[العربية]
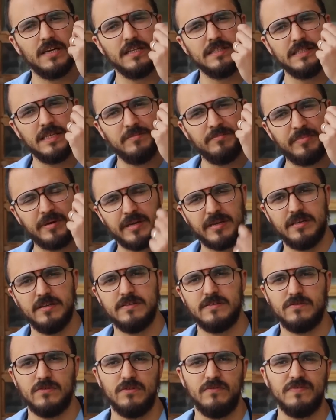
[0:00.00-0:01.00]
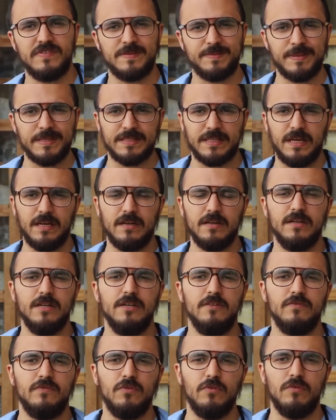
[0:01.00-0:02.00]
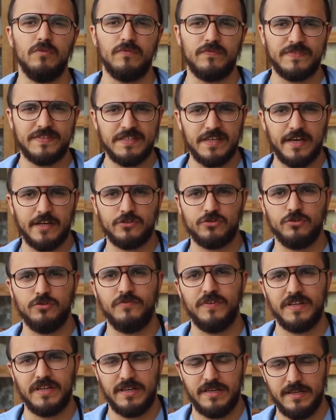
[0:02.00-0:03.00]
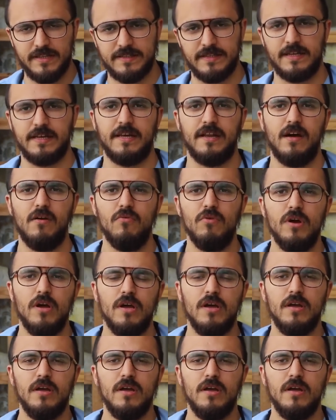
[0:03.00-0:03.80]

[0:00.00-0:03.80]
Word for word: كا ديال باركنسون في السبيطار في السي اش او فين كنا تنقراو